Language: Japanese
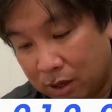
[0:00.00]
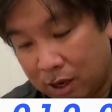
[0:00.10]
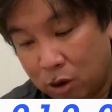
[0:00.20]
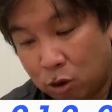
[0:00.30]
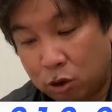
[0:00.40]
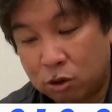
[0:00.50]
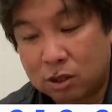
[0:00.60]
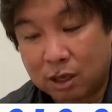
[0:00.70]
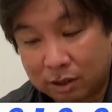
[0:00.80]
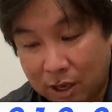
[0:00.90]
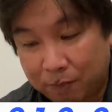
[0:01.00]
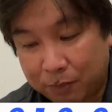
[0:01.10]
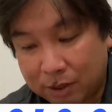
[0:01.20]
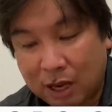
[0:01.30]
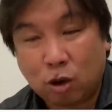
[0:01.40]
え6球使って、
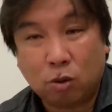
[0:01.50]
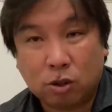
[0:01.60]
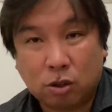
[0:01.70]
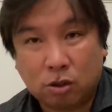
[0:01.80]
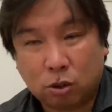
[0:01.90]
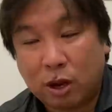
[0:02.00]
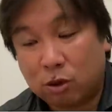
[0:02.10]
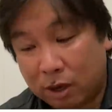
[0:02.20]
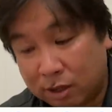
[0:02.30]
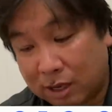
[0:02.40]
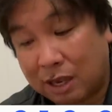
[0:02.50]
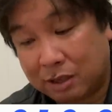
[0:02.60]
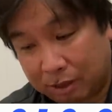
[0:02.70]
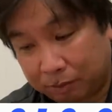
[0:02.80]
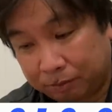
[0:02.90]
最後、ストレートで、三振。